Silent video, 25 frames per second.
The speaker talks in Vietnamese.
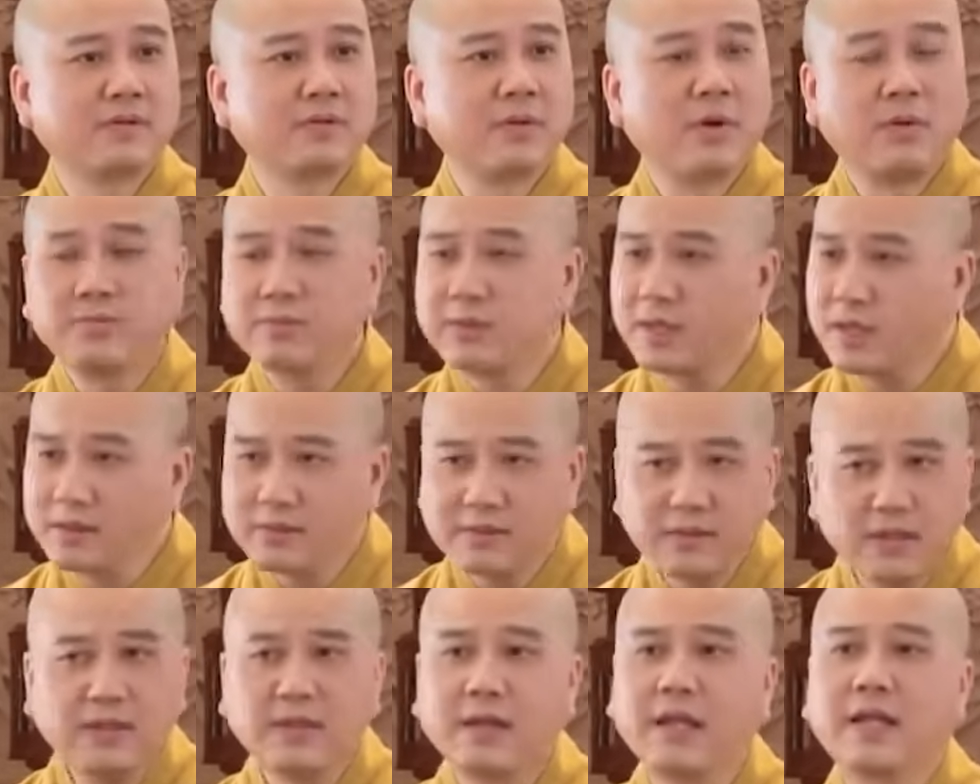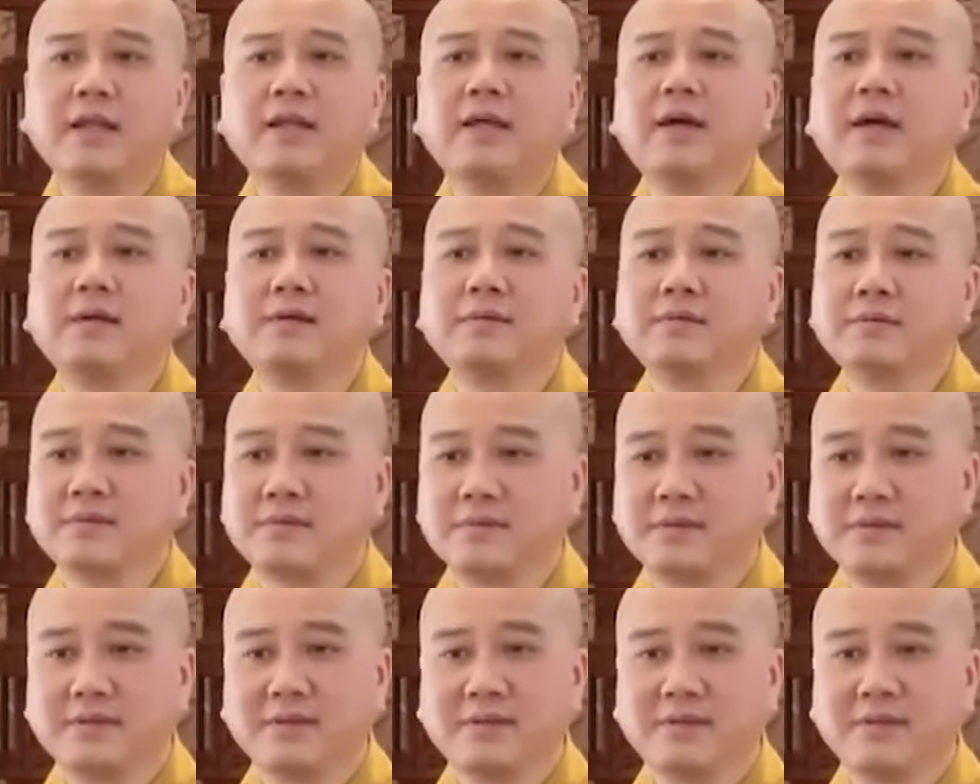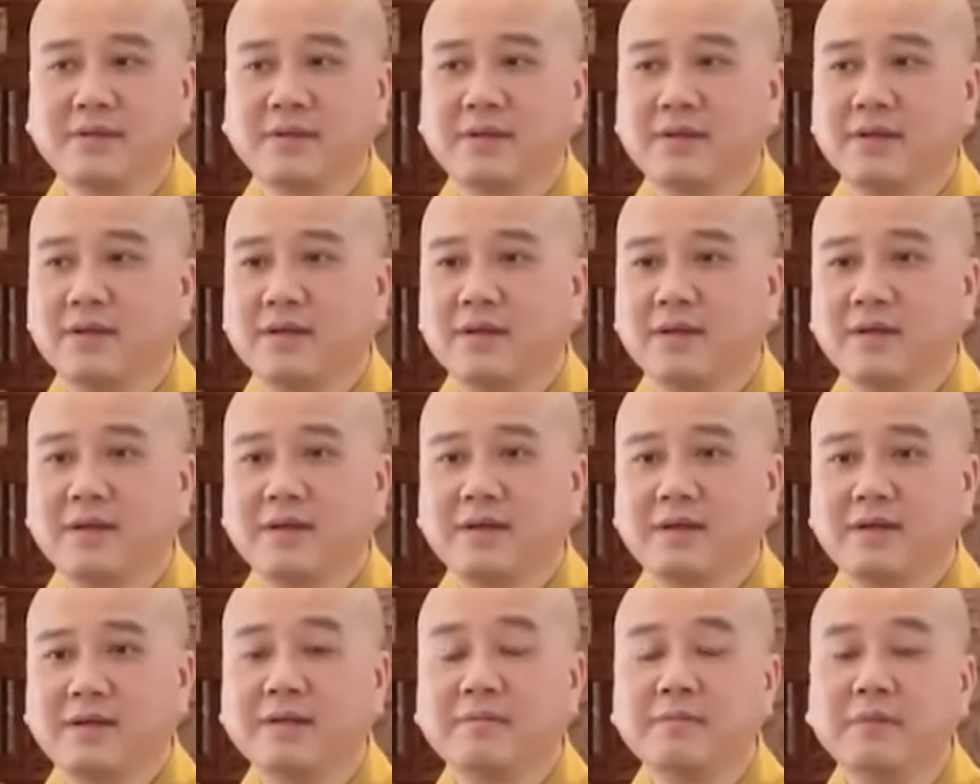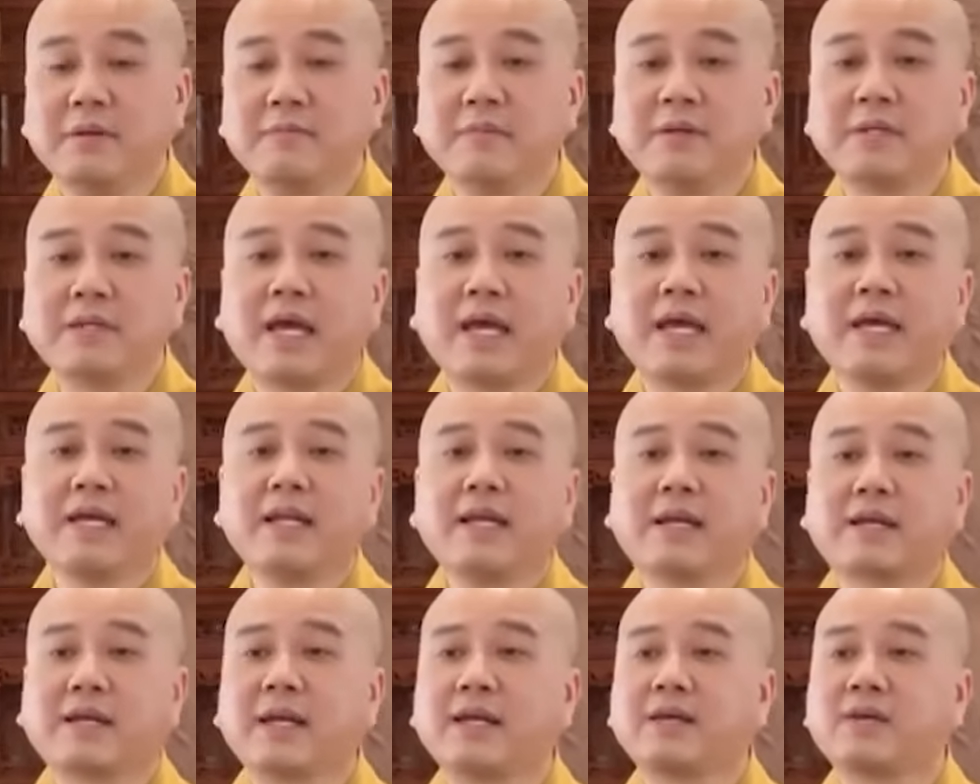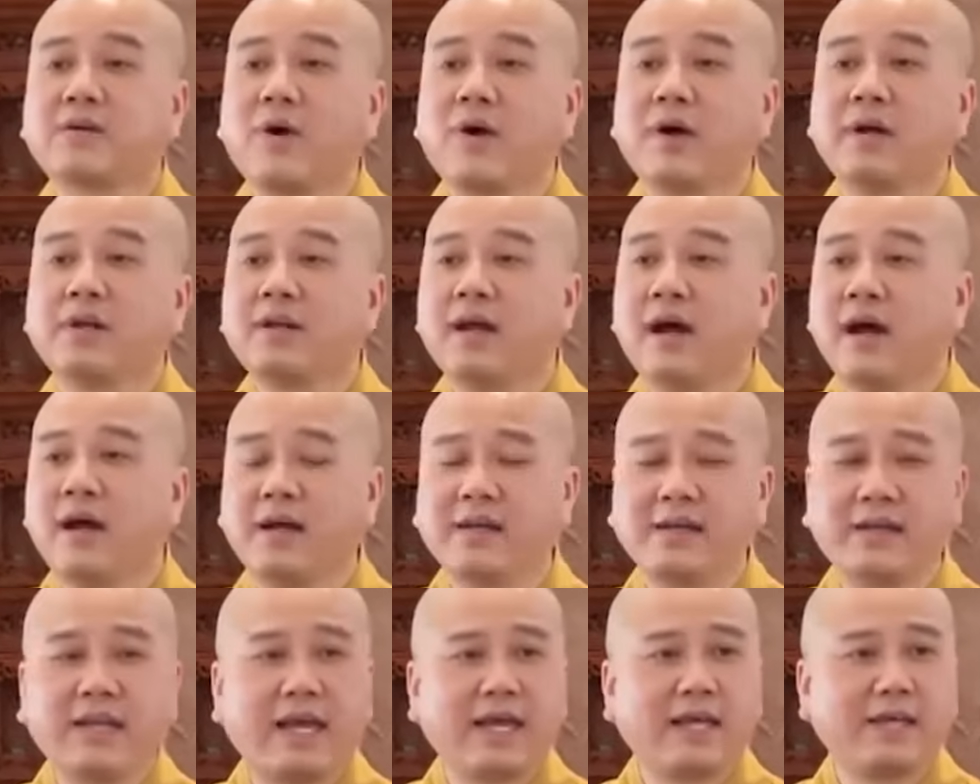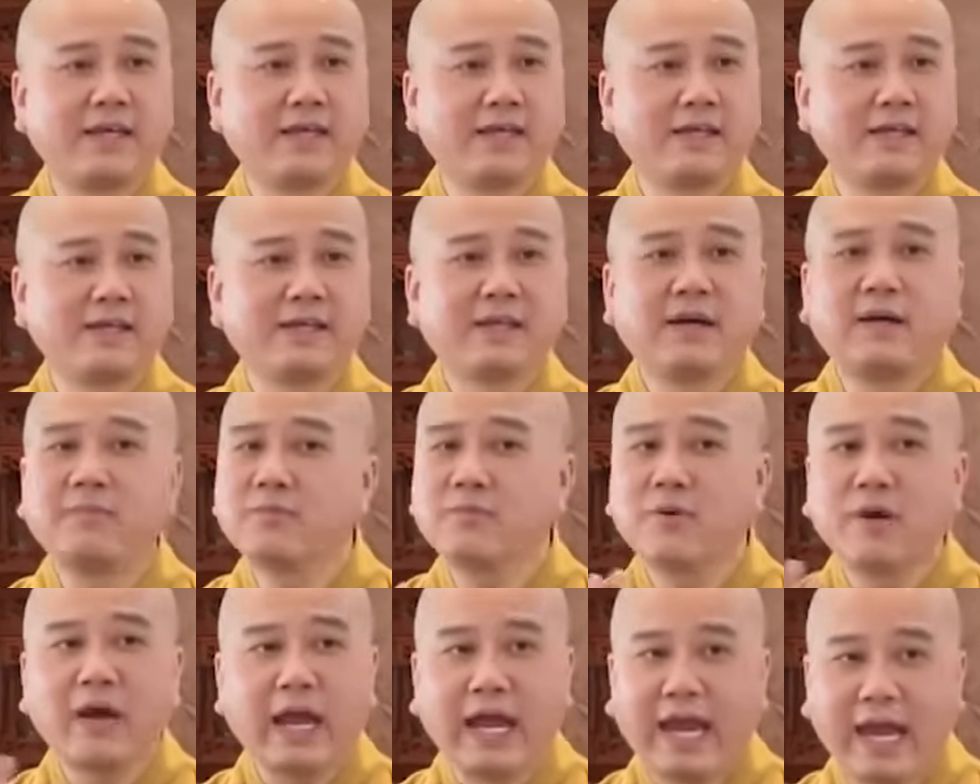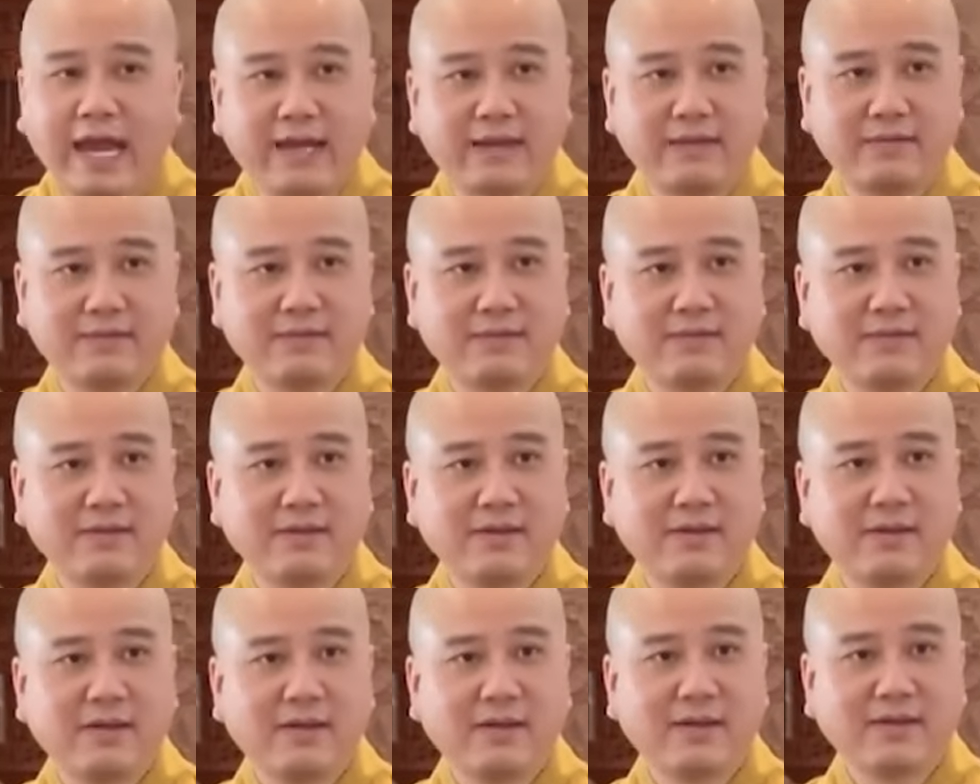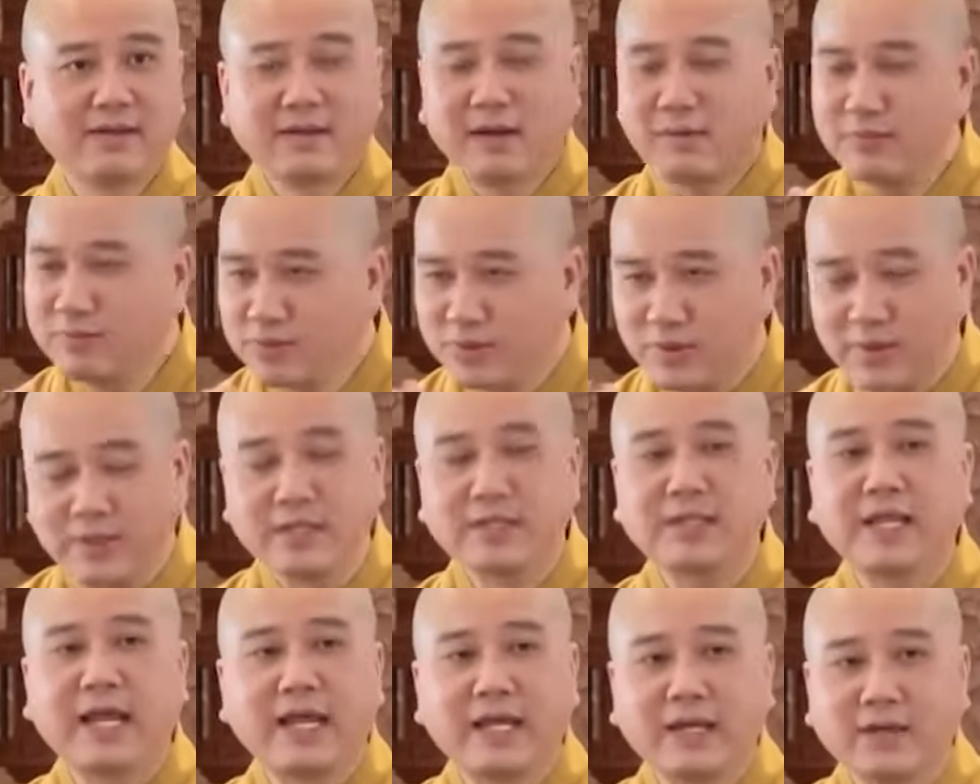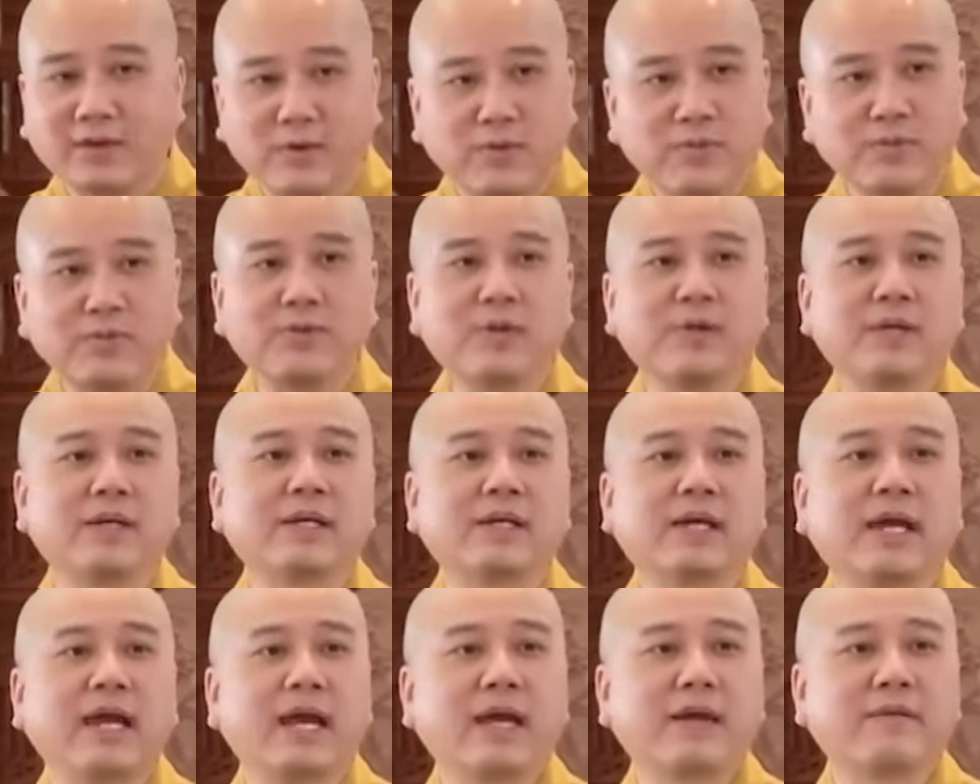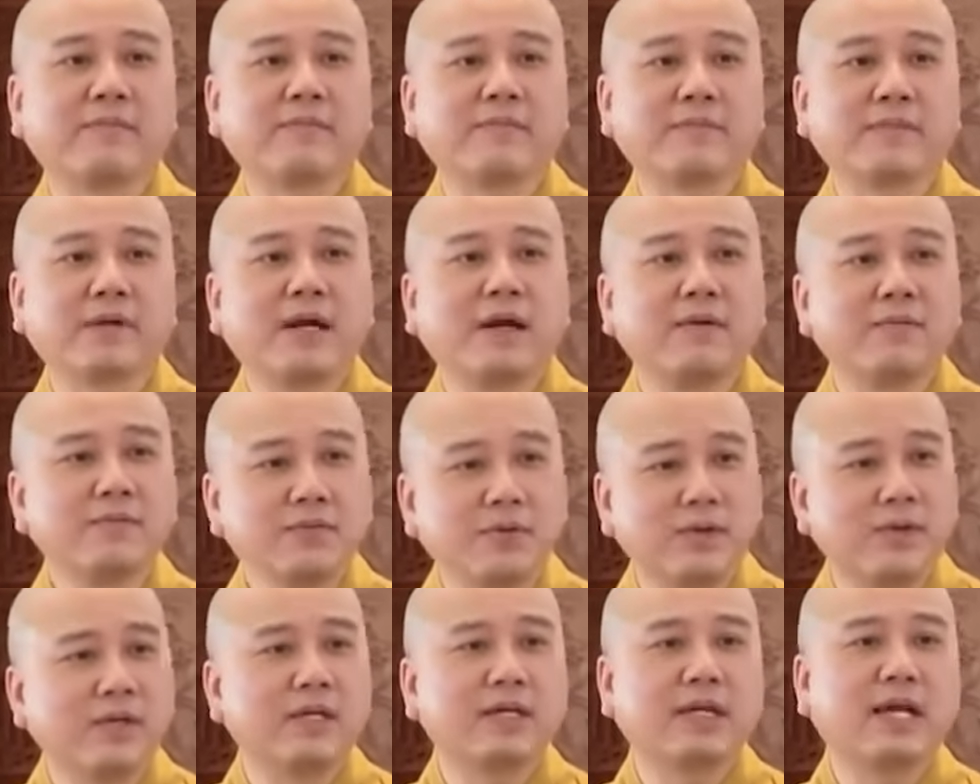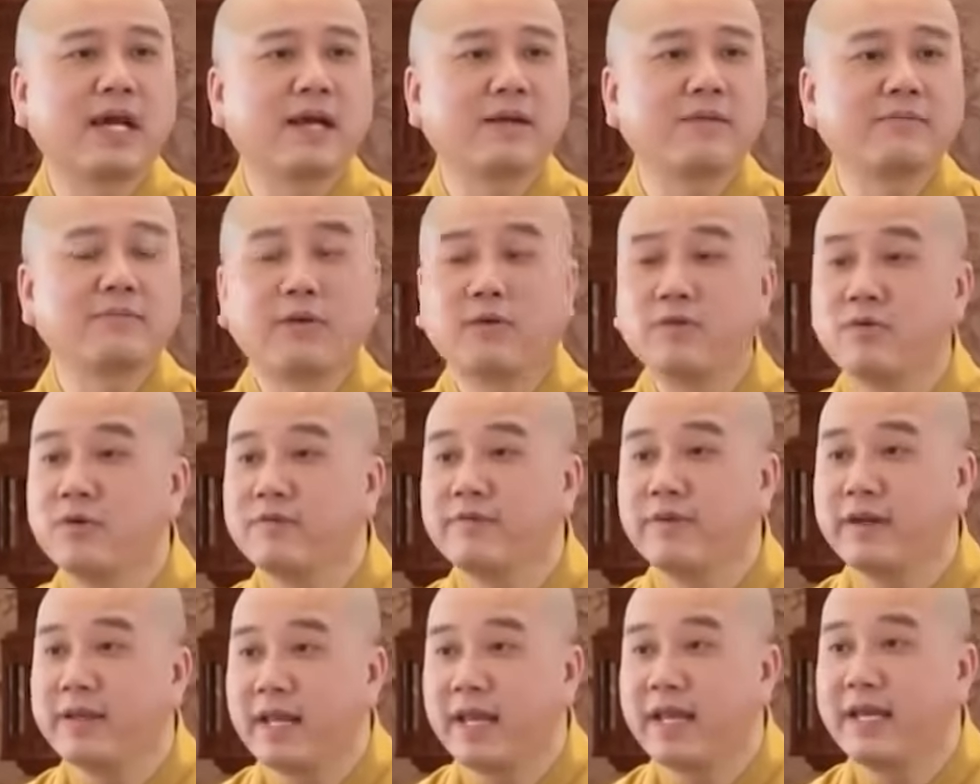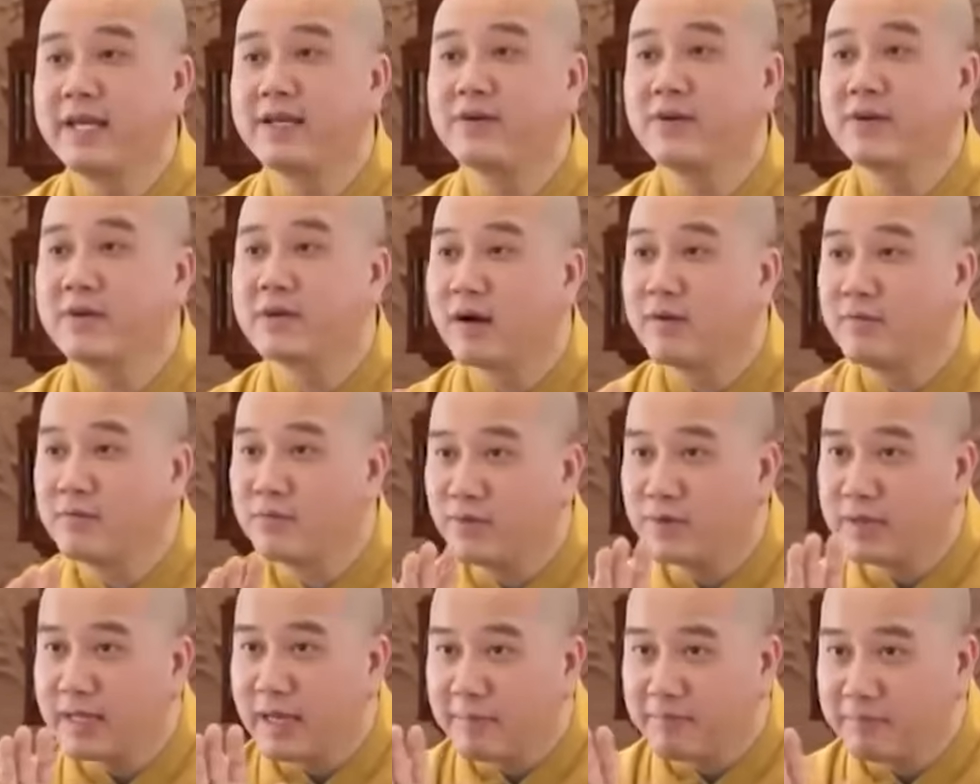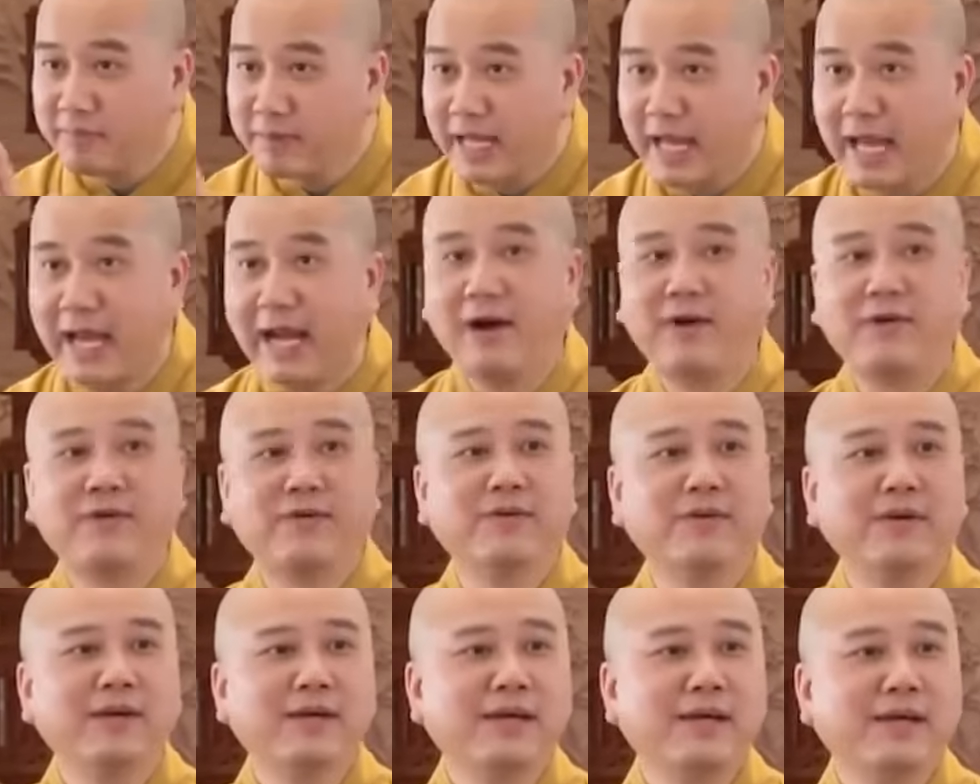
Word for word: tổn thất rất là lớn cho mình mới thấy là cái cõi đời này không có an không chuyện này cũng chuyện khác không chuyện khác mà quý vị để ý coi không có năm nào